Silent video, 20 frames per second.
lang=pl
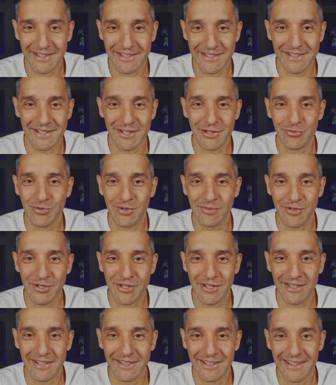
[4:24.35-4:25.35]
zdarzyło mi
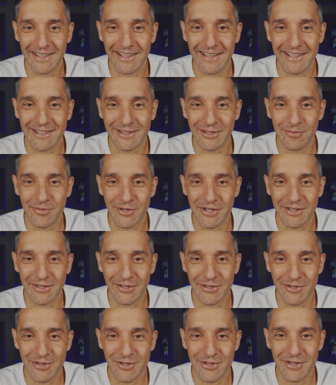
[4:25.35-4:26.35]
się lekko
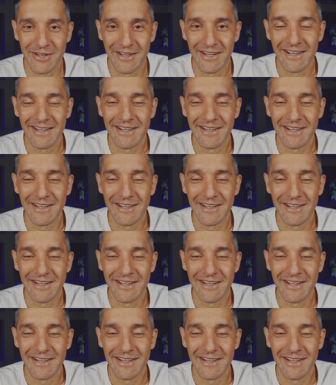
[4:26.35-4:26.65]
przekroczyć.